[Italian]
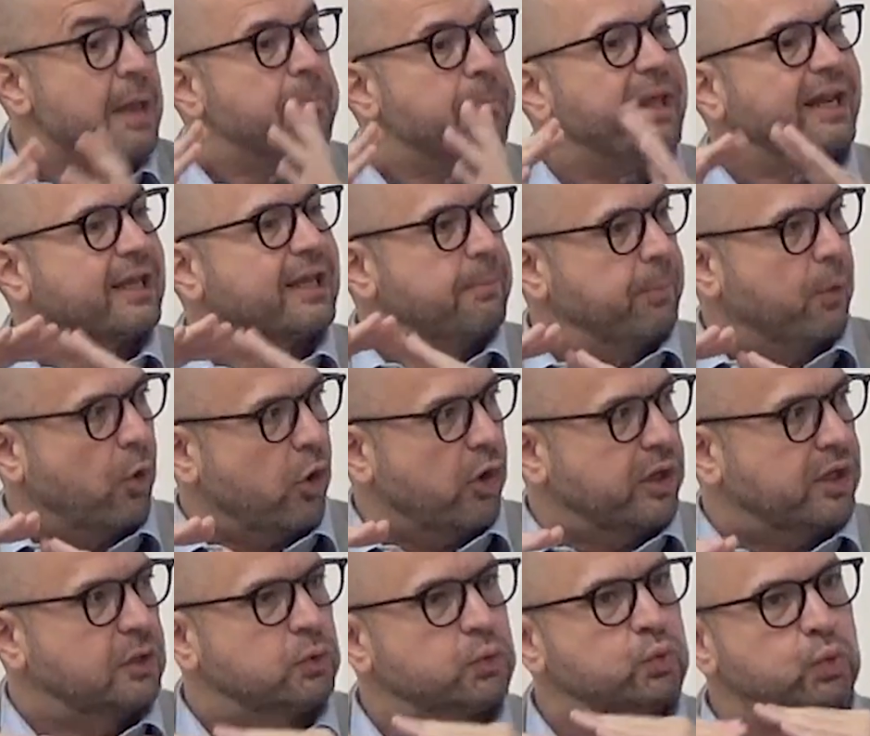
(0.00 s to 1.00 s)
perché
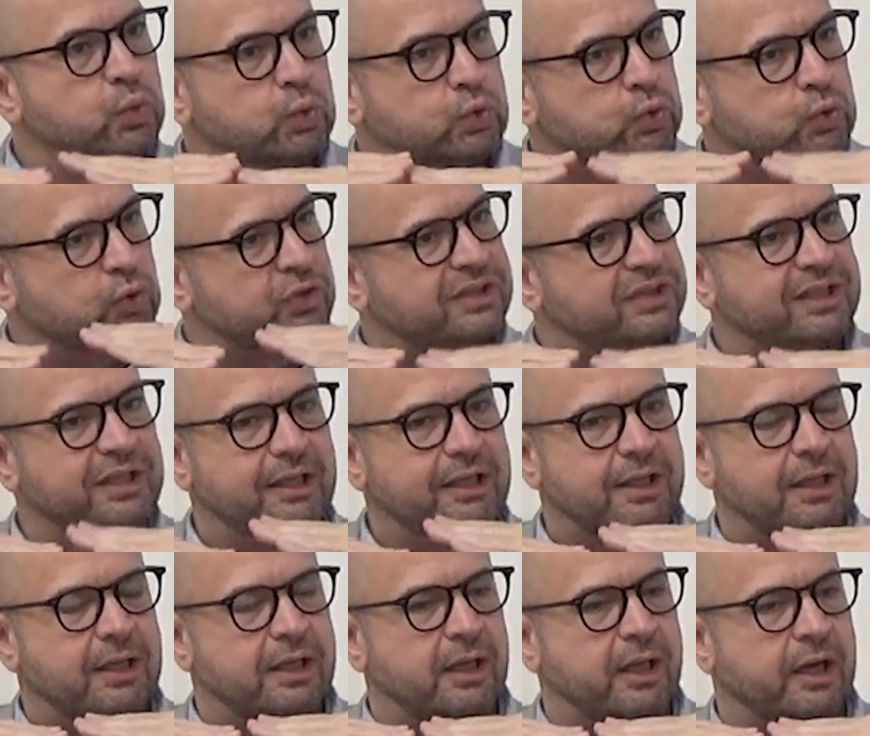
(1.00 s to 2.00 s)
poi tutto
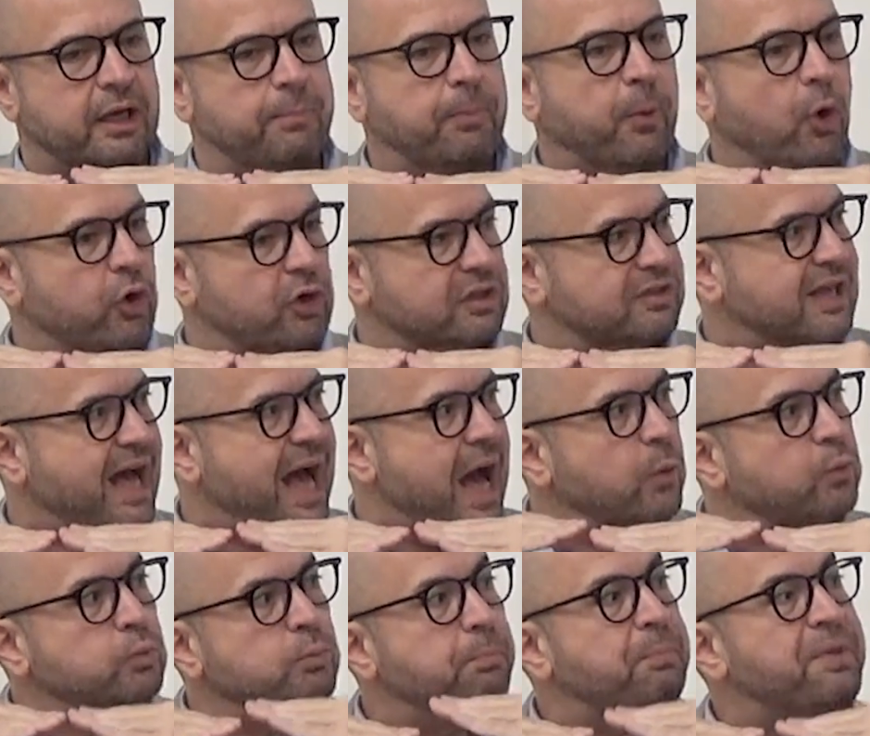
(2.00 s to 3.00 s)
si riporta a
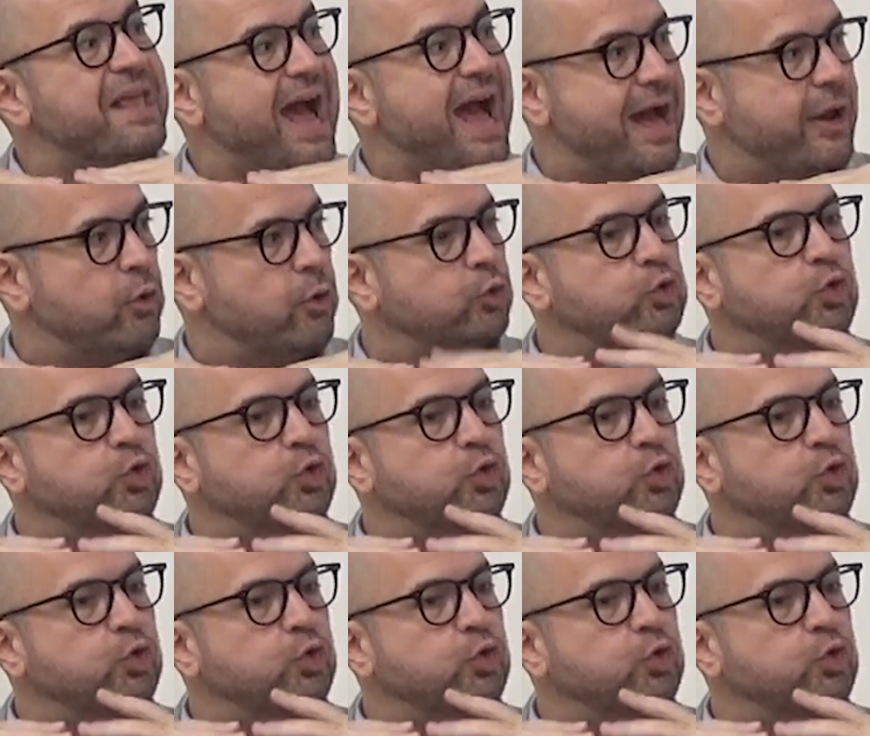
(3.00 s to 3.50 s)
un piano